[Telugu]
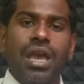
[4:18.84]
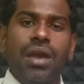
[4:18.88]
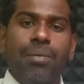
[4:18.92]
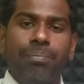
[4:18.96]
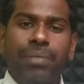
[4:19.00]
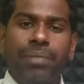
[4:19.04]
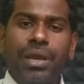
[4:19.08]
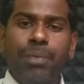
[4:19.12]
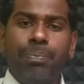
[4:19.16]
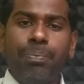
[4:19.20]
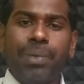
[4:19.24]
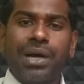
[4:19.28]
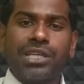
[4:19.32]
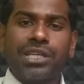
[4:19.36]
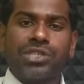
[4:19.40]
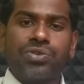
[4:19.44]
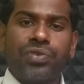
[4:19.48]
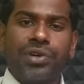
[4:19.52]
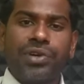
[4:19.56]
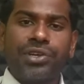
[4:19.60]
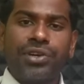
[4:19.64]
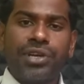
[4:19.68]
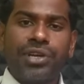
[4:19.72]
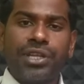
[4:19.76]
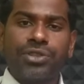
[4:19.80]
మీ
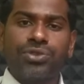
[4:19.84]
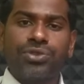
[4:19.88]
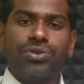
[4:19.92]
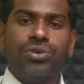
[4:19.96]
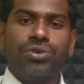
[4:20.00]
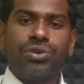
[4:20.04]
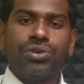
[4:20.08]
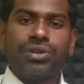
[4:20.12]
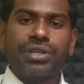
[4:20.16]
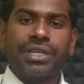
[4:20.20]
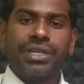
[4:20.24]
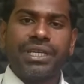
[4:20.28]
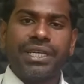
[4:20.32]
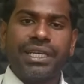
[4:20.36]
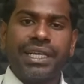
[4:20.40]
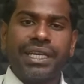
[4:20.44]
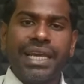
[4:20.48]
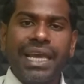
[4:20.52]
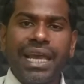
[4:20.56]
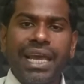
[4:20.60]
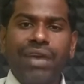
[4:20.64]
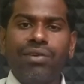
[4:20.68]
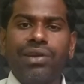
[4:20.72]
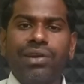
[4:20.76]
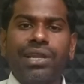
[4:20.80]
పాస్వర్డ్ నందు
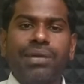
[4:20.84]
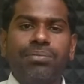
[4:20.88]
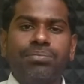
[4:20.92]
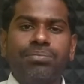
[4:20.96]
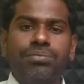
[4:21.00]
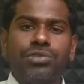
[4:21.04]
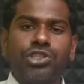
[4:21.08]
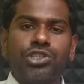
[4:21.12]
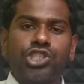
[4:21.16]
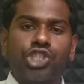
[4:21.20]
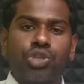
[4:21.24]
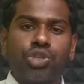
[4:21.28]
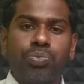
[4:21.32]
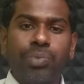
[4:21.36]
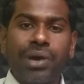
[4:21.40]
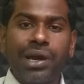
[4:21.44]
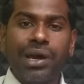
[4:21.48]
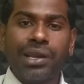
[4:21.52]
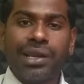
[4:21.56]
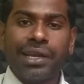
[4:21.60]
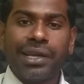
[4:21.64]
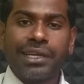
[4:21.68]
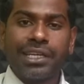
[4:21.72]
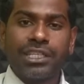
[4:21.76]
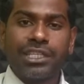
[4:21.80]
కేవలం
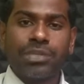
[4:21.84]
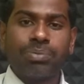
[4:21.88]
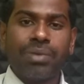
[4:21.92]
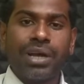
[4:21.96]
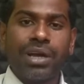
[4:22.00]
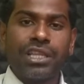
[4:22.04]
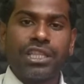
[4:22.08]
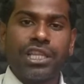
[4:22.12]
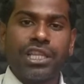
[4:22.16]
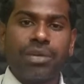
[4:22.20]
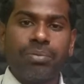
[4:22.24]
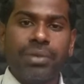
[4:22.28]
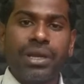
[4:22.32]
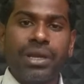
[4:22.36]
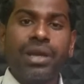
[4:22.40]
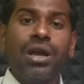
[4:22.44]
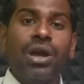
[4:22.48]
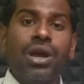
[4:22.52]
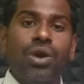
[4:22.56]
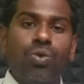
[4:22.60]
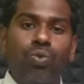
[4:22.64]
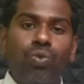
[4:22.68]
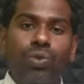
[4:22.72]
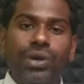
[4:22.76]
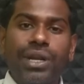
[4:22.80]
స్మాల్ లెటర్స్ మాత్రమే
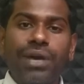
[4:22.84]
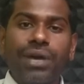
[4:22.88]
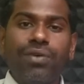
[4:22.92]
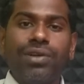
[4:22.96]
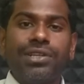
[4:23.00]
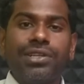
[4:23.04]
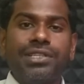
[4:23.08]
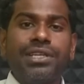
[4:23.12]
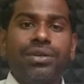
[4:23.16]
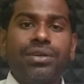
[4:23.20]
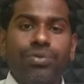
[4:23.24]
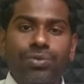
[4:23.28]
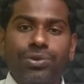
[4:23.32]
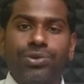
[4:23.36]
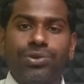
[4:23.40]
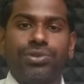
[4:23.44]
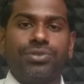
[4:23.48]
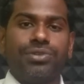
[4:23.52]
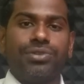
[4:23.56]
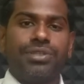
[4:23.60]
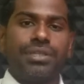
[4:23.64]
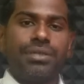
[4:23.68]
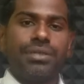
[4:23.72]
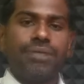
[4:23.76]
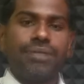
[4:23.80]
ఉండవలసి
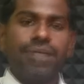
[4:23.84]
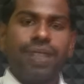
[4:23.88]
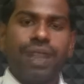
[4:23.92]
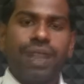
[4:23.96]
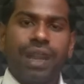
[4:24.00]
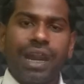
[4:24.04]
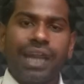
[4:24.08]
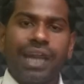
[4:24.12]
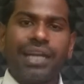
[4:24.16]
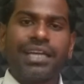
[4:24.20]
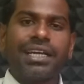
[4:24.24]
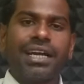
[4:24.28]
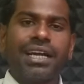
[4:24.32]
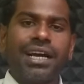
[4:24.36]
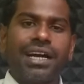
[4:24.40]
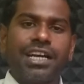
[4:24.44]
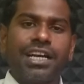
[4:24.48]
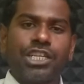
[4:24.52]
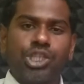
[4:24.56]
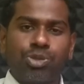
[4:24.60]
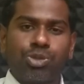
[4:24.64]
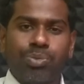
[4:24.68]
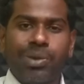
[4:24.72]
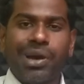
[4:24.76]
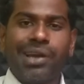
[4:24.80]
ఉంటుంది అనగా
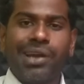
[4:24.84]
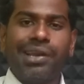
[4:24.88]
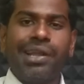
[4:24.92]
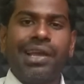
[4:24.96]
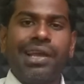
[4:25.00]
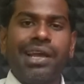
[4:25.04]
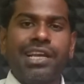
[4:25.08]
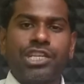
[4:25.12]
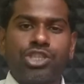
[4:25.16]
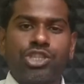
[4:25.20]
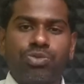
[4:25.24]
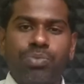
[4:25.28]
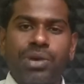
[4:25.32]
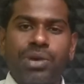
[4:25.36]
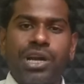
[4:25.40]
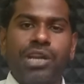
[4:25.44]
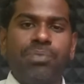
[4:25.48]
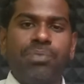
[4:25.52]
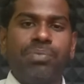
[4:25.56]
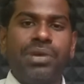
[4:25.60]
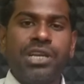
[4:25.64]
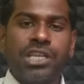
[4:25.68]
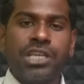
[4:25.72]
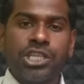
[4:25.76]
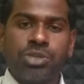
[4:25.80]
స్మాల్ ఏ స్మాల్
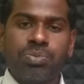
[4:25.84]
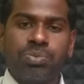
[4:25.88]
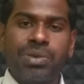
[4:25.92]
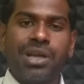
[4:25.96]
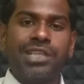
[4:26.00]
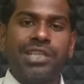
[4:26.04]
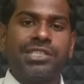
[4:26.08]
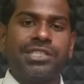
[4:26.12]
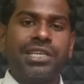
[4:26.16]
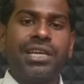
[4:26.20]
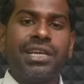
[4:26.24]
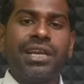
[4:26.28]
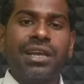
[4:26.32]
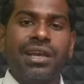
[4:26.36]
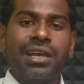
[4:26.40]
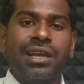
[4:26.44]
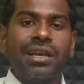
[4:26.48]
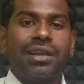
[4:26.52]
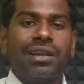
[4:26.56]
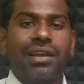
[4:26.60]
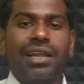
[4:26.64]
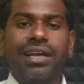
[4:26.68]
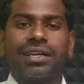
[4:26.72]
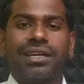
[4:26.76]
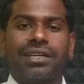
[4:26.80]
బి స్మాల్ సి
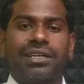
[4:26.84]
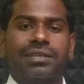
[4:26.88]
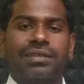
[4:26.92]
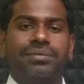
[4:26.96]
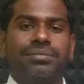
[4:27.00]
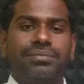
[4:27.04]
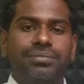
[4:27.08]
లాగా